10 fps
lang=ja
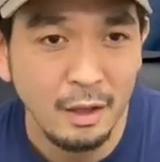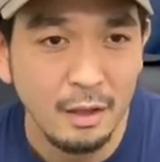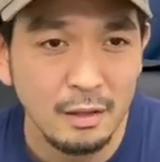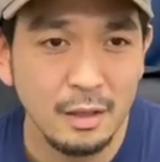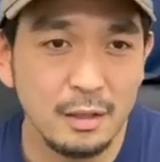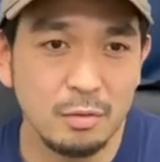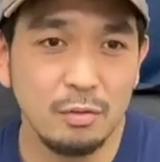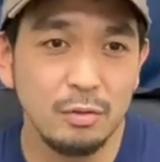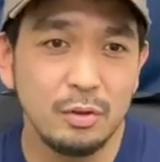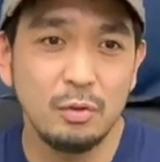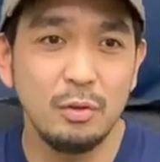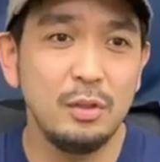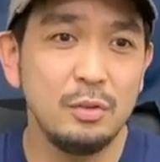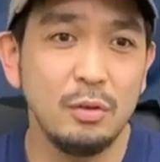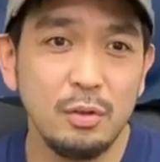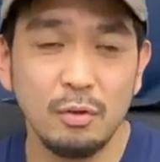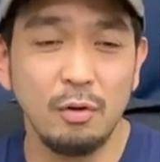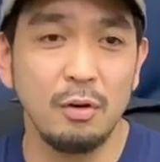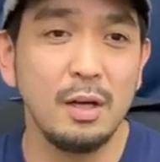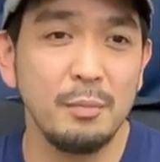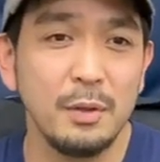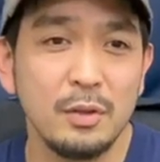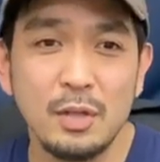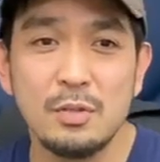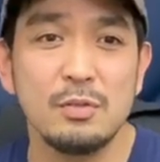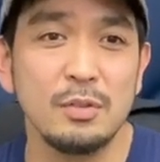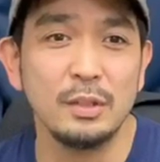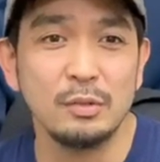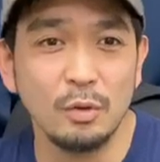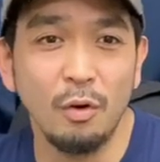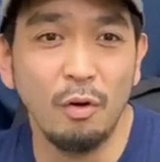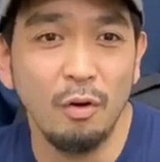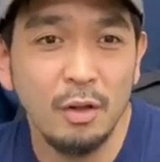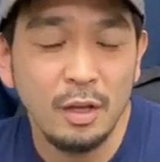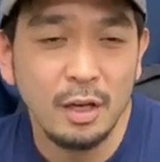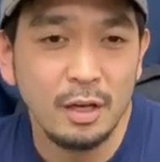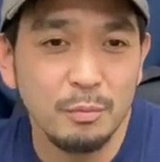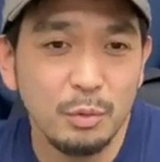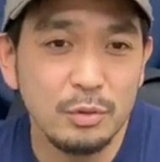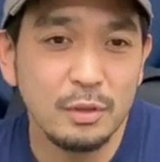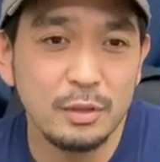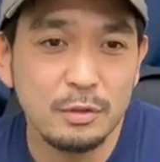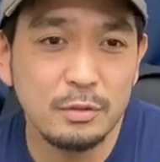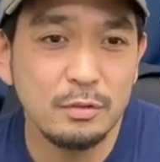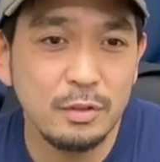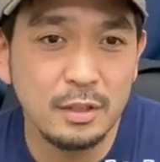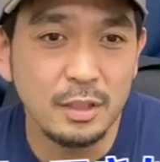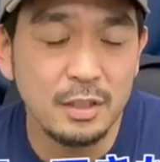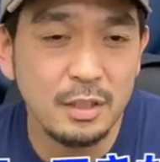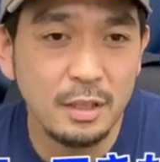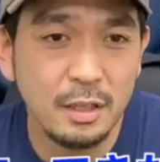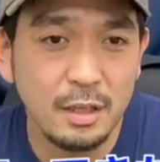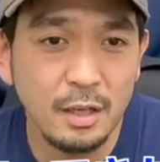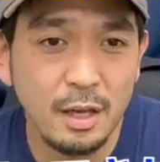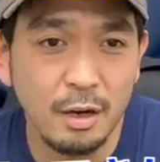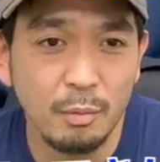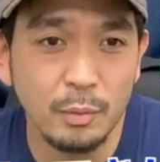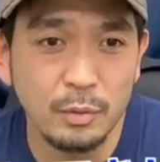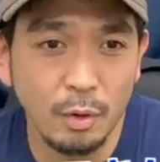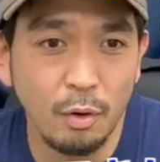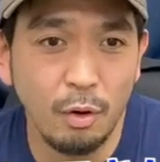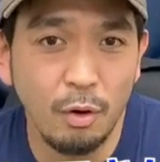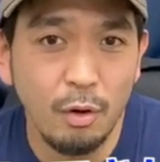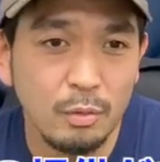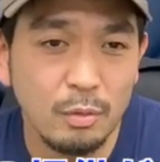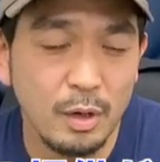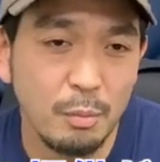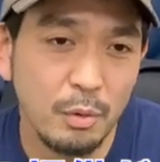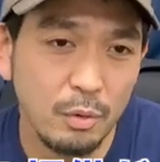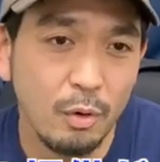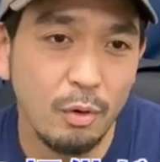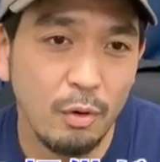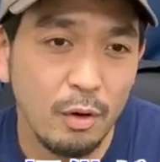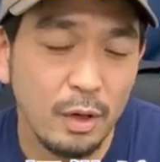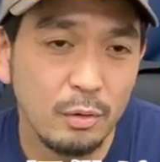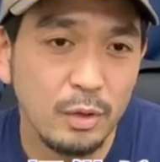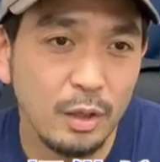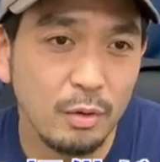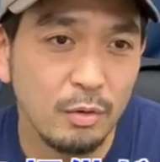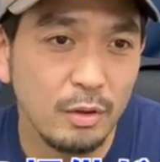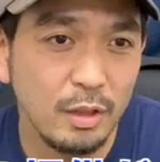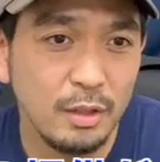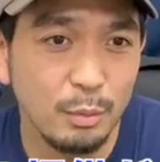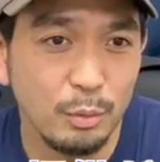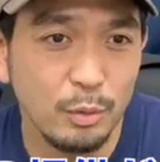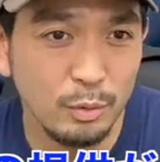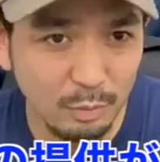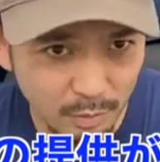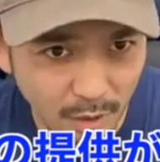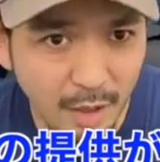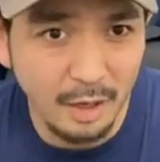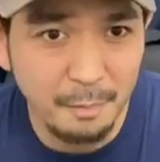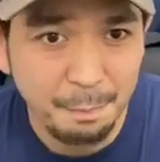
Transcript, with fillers: なんかその一人一人のラーメン店主さと、僕が作ってきた信頼関係のもと、コラボの、提供ができてるので、